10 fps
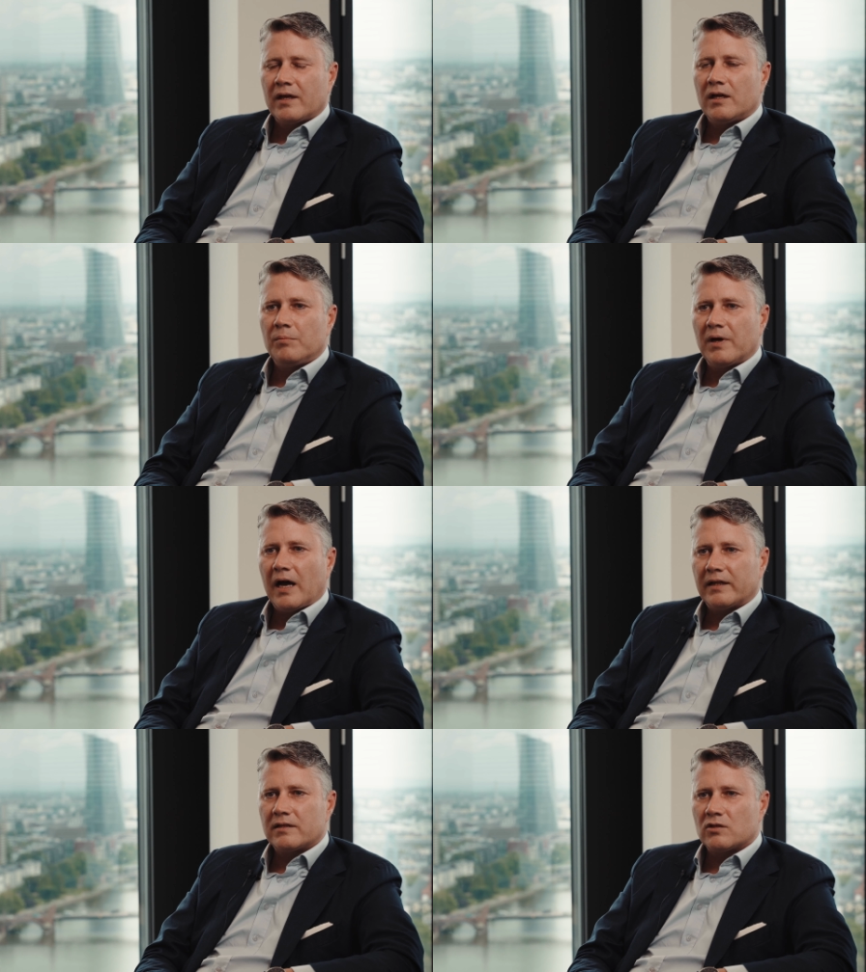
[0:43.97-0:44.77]
äh,
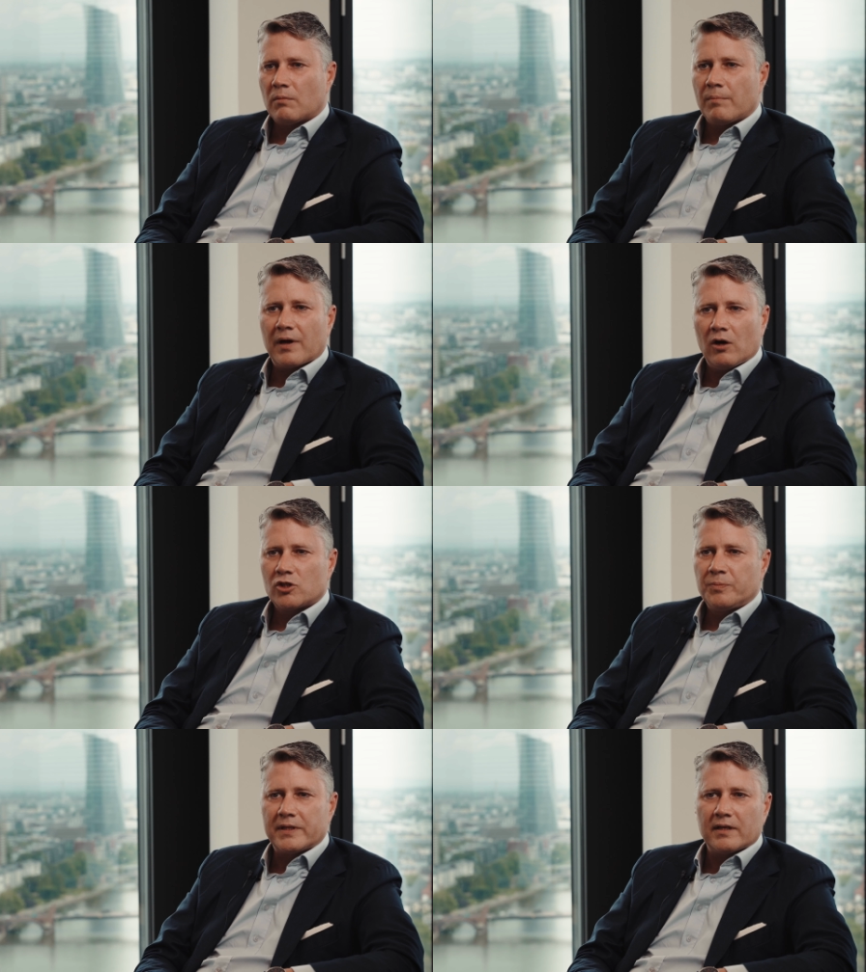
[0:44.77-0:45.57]
beraten, sondern man
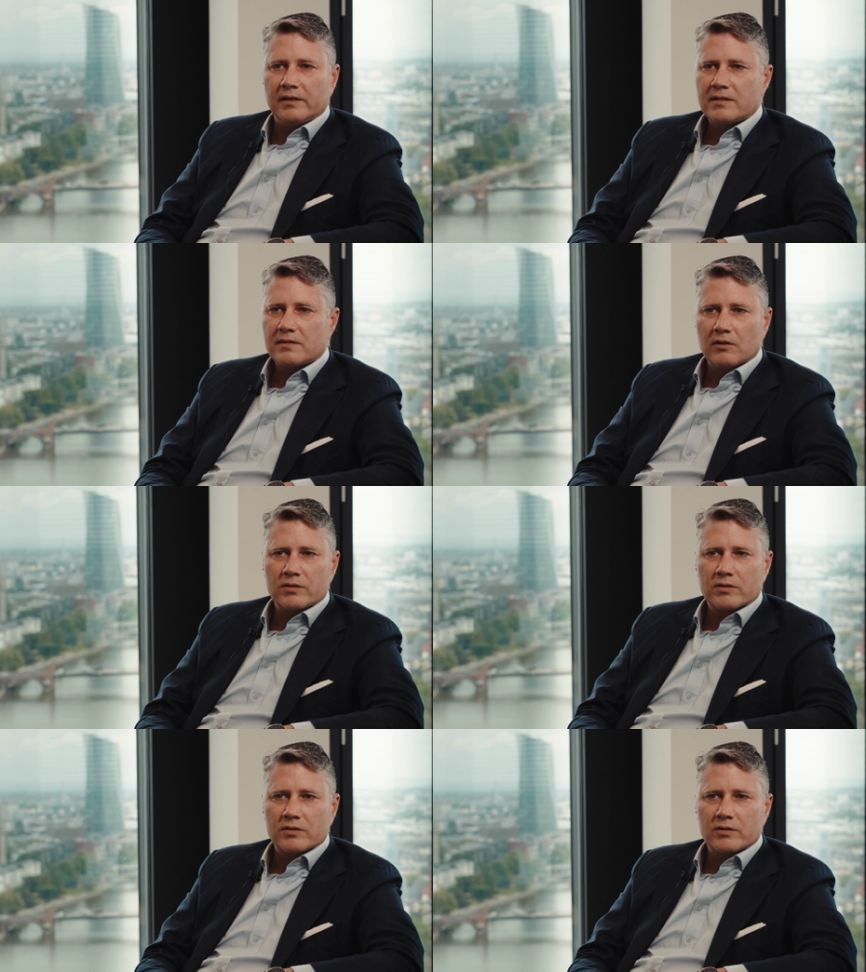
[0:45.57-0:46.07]
braucht Spezialisten